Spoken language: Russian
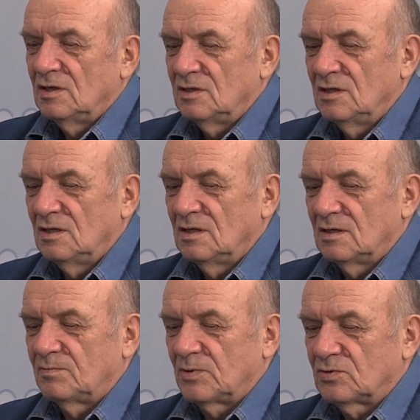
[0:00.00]

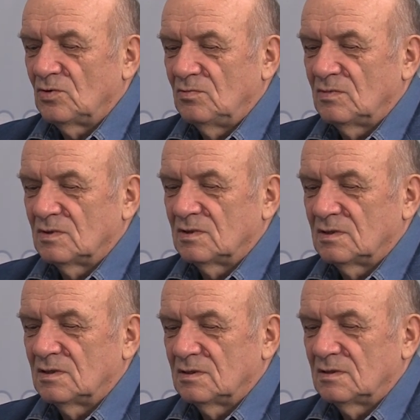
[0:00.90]
и потом
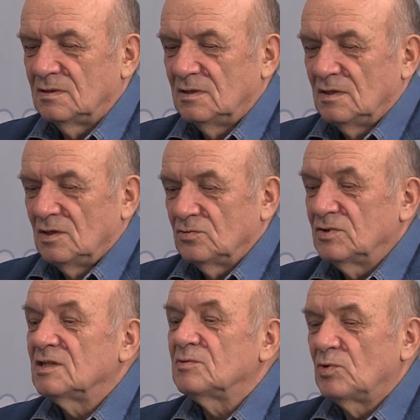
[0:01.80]
э, ну,
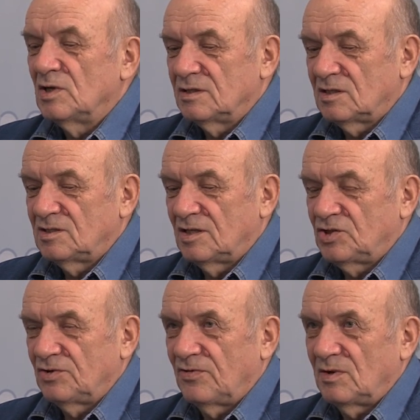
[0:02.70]
здесь более
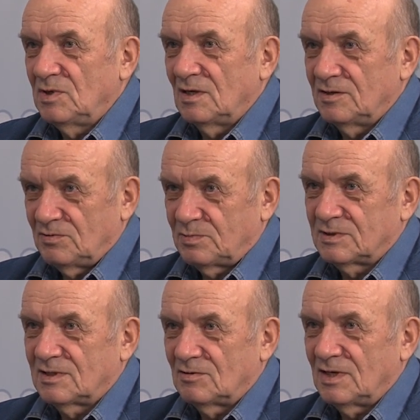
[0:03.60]
тысячи фамилий, вы
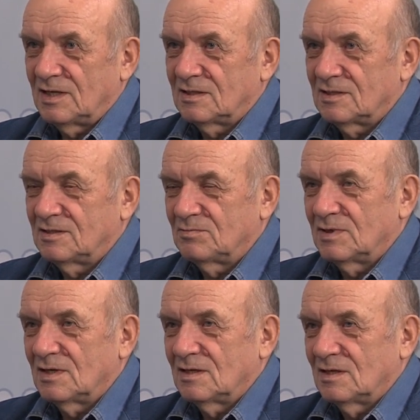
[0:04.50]
представляете
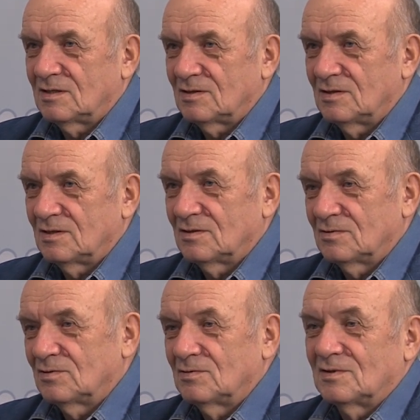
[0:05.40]
себе, это
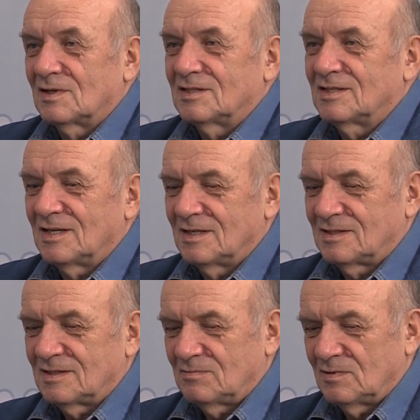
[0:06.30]
э,
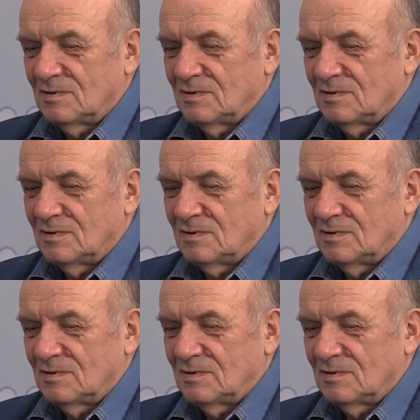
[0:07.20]
касается... Сергей